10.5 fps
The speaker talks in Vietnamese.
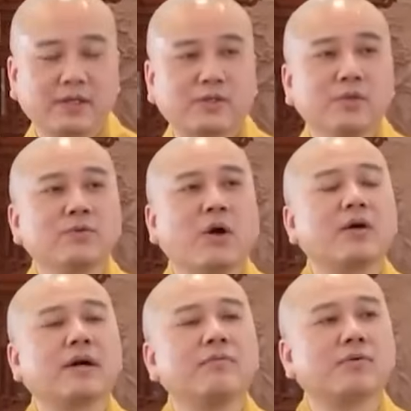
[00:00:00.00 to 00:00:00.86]
chúng
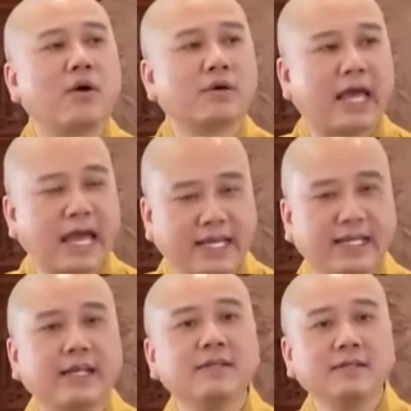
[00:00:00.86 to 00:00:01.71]
con không còn
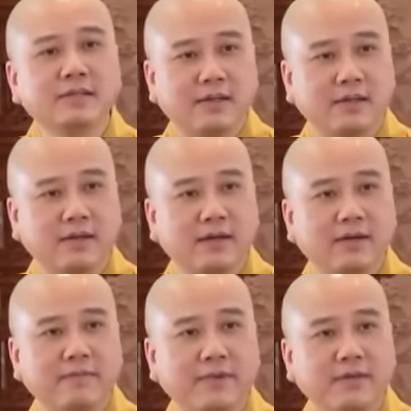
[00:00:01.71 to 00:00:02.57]
thầy để nương tựa
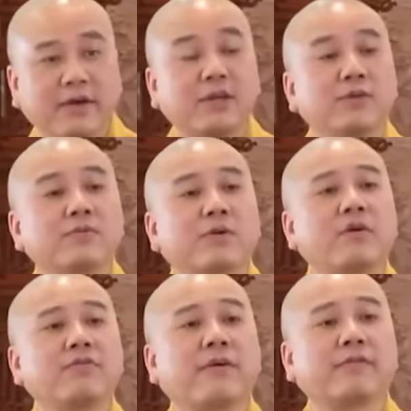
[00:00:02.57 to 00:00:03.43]
vậy chúng
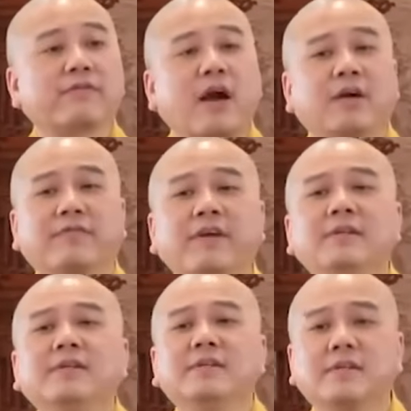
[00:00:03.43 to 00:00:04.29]
con phải cần phải
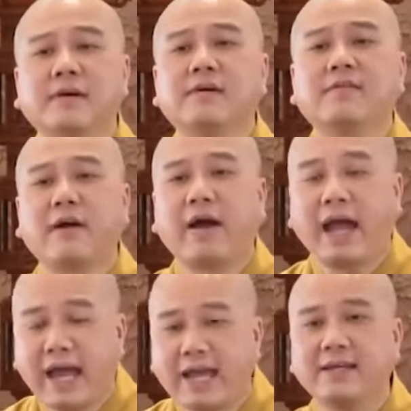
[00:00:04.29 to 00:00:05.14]
nương tựa vào
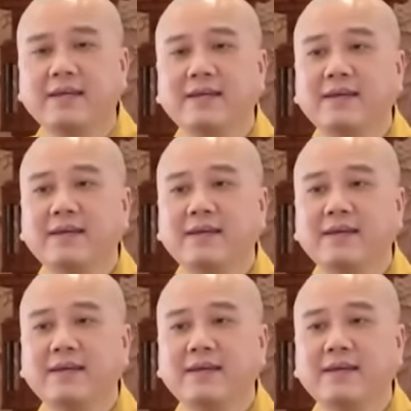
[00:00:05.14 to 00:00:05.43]
ai